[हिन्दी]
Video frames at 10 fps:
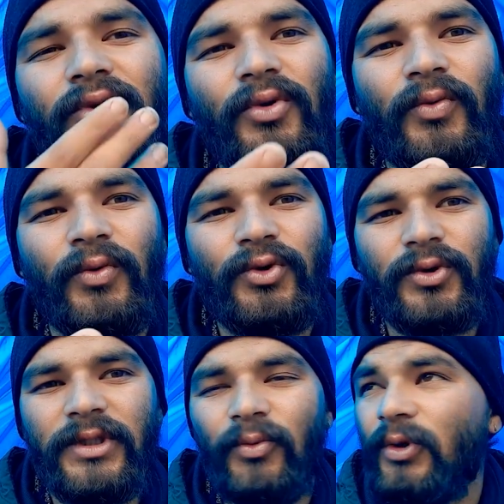तो वो
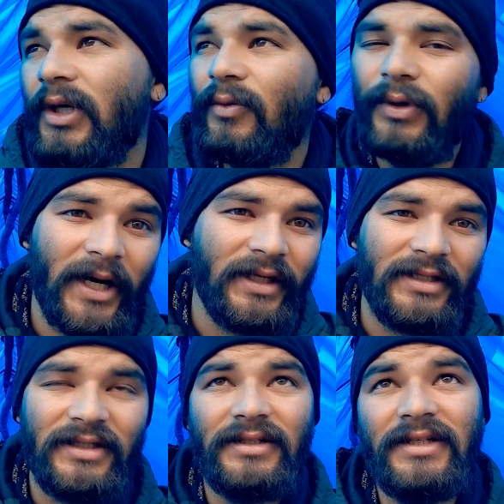जो सपोर्ट है वो पानी
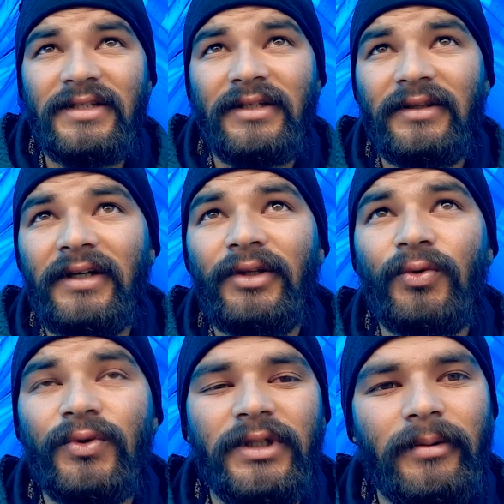के साथ जा सकता है
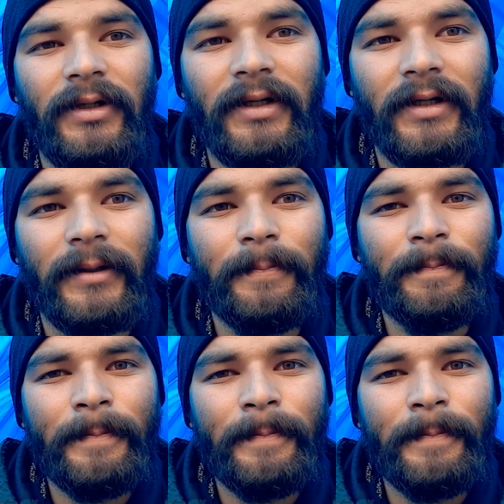तो उसका भी डर है